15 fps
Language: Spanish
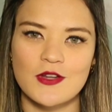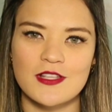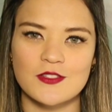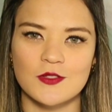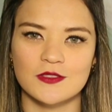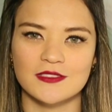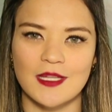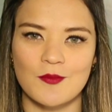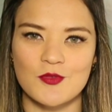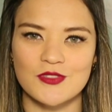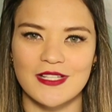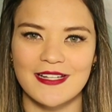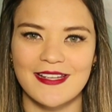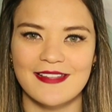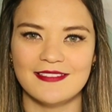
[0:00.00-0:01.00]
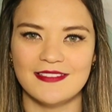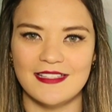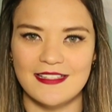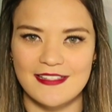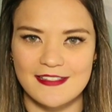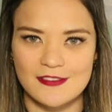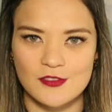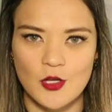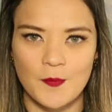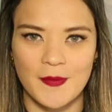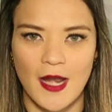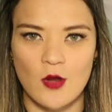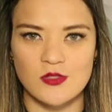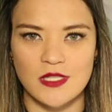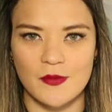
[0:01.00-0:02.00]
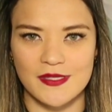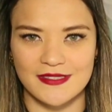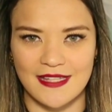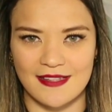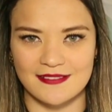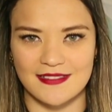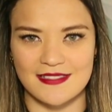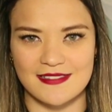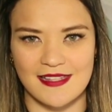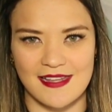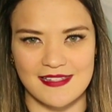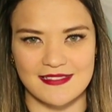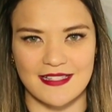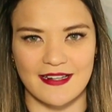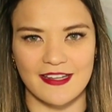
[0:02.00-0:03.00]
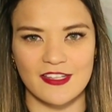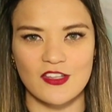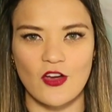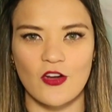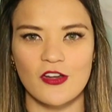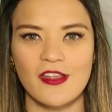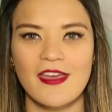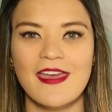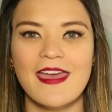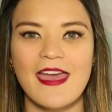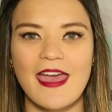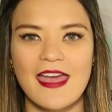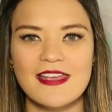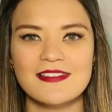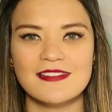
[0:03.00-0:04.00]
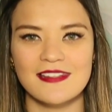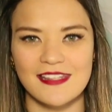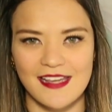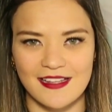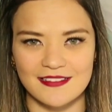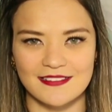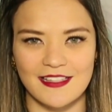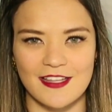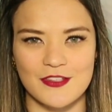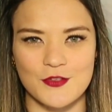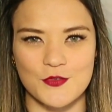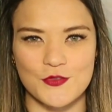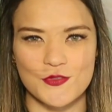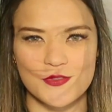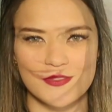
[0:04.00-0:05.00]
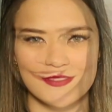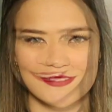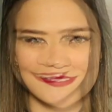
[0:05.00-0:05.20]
les contamos que el gentilicio para los habitantes de esta región es giganteños.